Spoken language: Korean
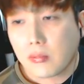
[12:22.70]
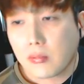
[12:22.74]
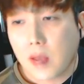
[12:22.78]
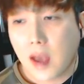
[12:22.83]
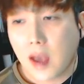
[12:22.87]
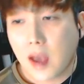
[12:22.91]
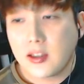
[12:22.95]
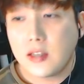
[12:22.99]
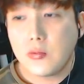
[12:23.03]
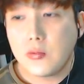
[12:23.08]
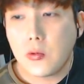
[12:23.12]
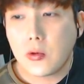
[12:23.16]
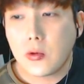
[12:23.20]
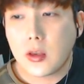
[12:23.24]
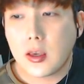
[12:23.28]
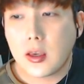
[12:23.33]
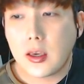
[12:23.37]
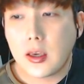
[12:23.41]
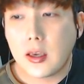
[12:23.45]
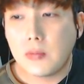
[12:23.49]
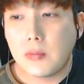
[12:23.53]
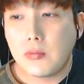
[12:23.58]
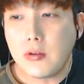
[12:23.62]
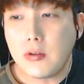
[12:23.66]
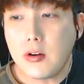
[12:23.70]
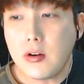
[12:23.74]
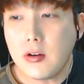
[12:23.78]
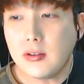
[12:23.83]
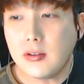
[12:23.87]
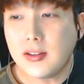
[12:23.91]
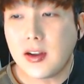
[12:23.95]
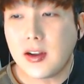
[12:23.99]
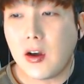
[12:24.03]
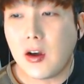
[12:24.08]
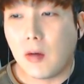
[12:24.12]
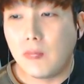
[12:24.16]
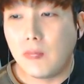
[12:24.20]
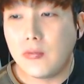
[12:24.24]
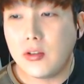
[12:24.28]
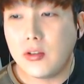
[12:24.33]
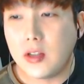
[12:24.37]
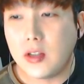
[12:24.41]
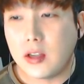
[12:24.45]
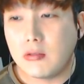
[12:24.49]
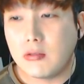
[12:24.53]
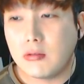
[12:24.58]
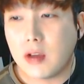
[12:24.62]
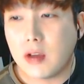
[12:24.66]
다시 보기 풀 영상
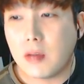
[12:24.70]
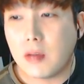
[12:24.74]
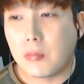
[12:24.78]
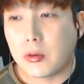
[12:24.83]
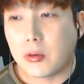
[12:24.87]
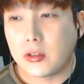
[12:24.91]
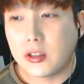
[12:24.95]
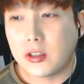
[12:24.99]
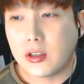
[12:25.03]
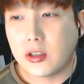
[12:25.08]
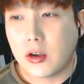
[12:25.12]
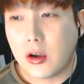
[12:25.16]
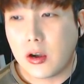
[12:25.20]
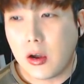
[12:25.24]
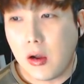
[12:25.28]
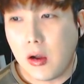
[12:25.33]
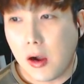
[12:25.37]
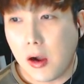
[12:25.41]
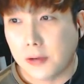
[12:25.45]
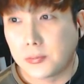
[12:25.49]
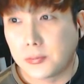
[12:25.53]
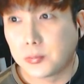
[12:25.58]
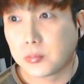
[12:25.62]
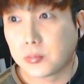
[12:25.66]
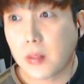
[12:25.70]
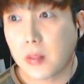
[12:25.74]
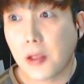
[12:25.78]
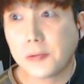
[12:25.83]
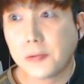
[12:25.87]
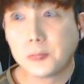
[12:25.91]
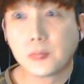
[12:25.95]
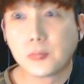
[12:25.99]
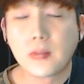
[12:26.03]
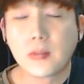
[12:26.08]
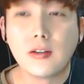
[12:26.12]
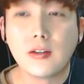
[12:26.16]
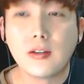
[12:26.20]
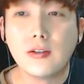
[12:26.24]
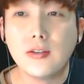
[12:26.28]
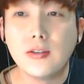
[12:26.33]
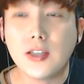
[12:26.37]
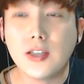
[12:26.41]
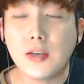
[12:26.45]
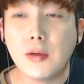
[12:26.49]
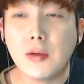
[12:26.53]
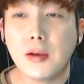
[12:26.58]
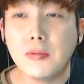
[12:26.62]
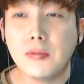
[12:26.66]
없는 이유가 뭐죠? 그건
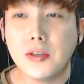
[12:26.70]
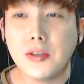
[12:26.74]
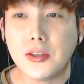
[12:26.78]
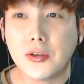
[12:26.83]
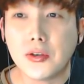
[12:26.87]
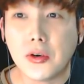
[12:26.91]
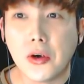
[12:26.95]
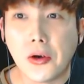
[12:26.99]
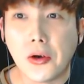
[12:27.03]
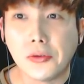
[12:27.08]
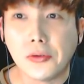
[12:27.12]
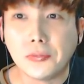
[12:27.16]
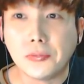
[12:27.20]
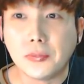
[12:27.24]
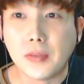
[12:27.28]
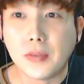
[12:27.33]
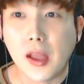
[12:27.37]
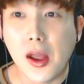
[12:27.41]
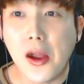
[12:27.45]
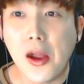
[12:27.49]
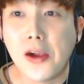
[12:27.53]
제 마음이죠. 네.